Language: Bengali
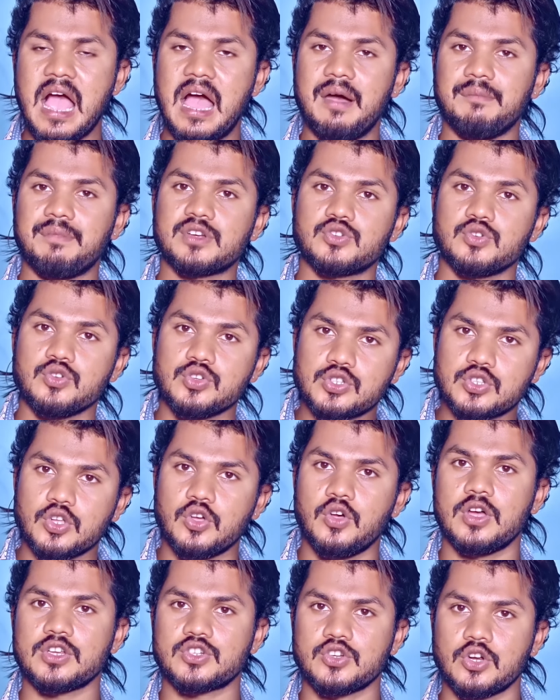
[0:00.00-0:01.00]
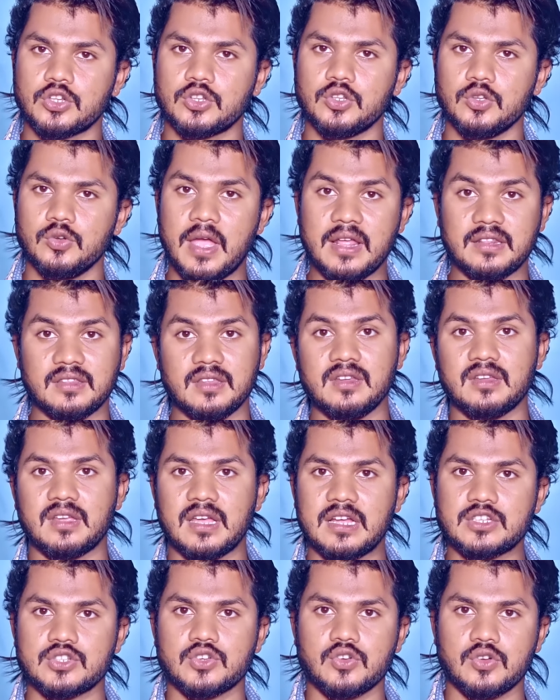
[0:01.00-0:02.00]
আমরা সুস্থ হওয়া সত্ত্বেও একদিন
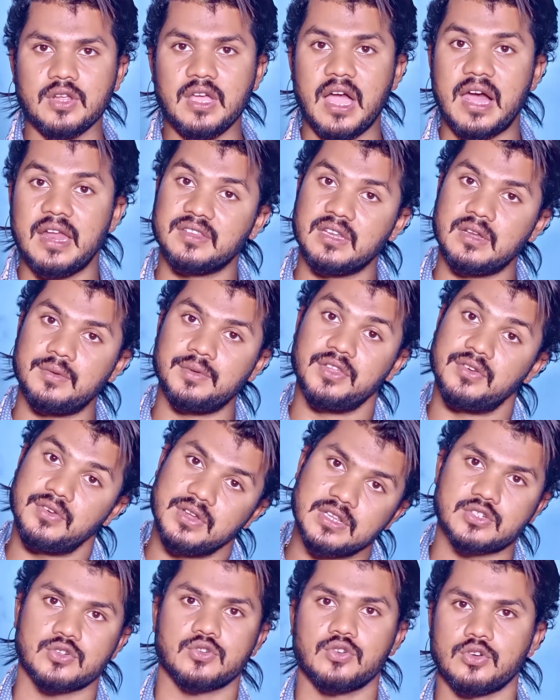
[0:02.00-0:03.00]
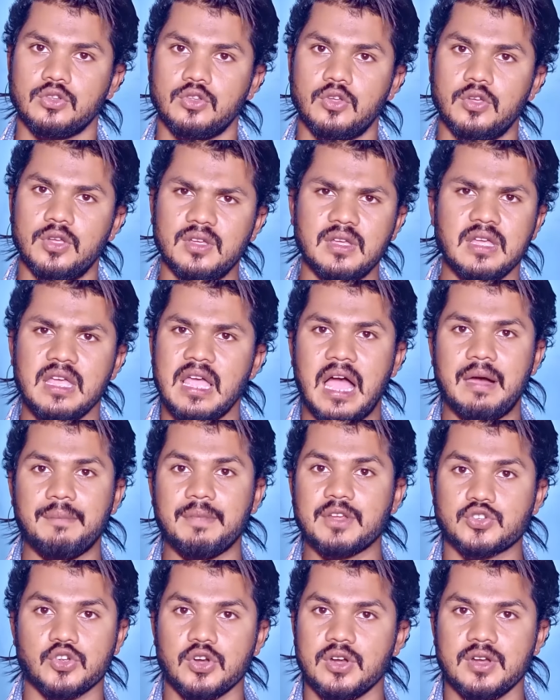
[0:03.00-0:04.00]
কাজ করে আরেকদিন আমাদের রেস্ট করতে হয়
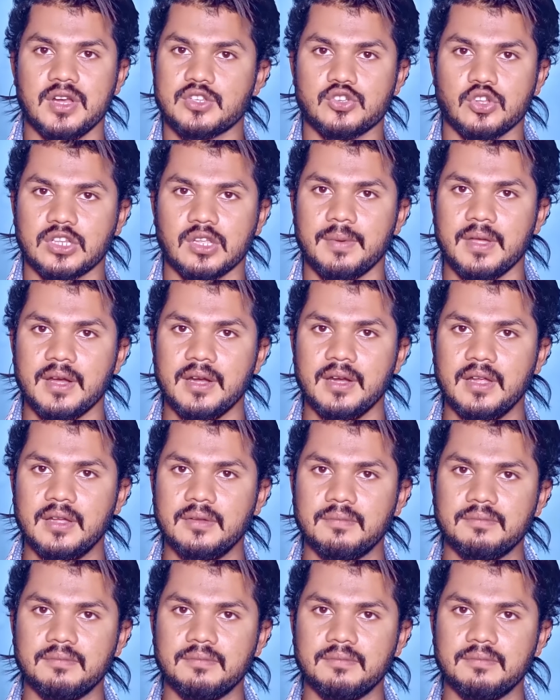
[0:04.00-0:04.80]
আমরা শরীর নিয়ে চলতে পারি না